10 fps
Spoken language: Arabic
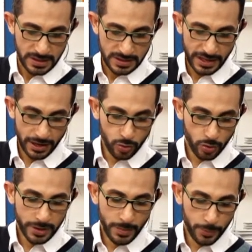ده غير انه
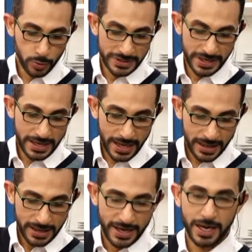قيمه بروتينيه
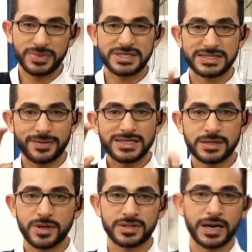علبه الزبادي اللي
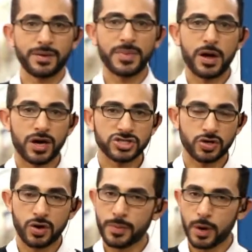بتبقى تقريبا 110
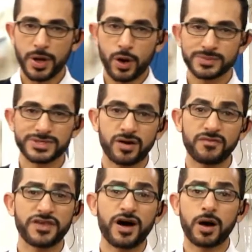جرام او 105 جرام
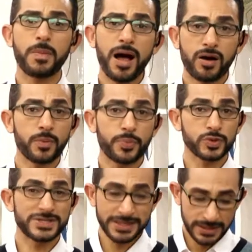فيها 4 جرام
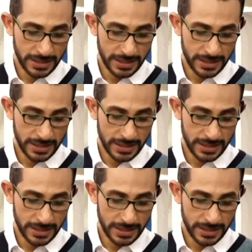بروتين